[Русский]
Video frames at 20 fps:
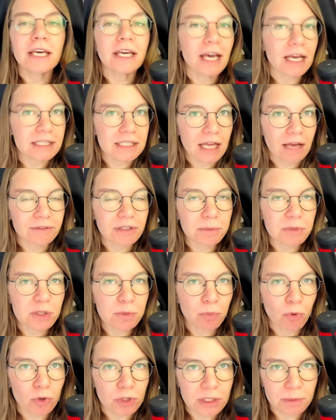и основным
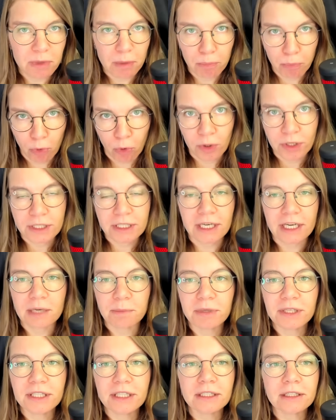способом поиска
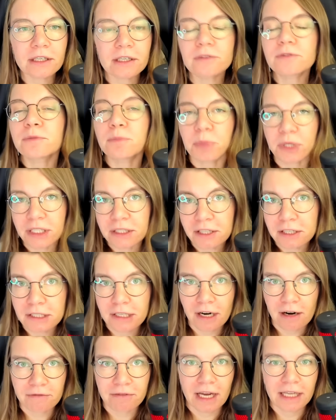репетиторов было
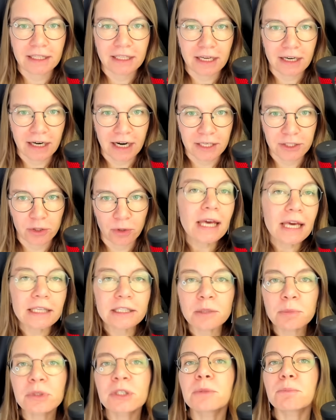сарафанное радио.
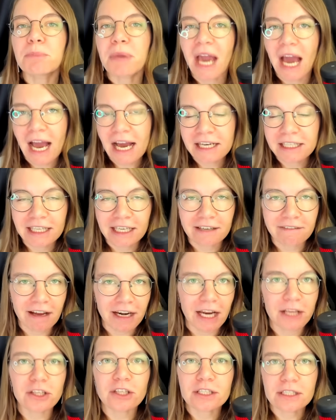Это был, мягко
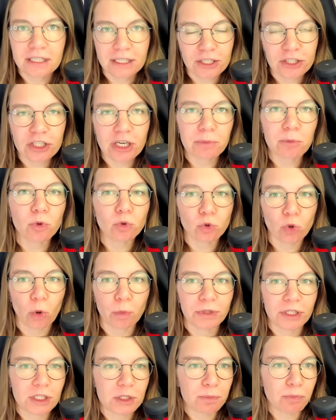говоря, не слишком
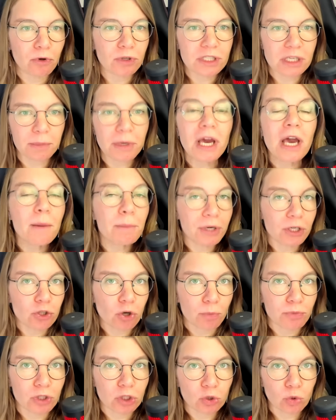удобный способ,
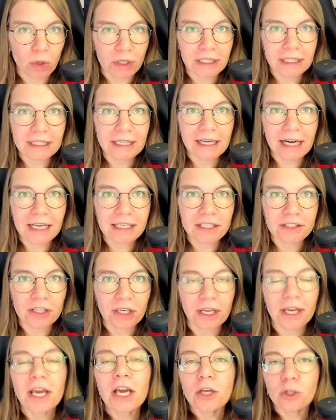причем не только для
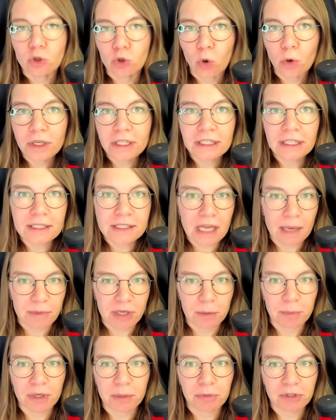родителей, но и для
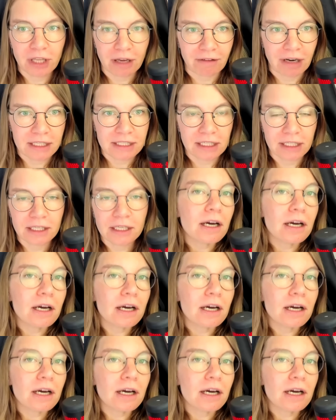самих преподавателей.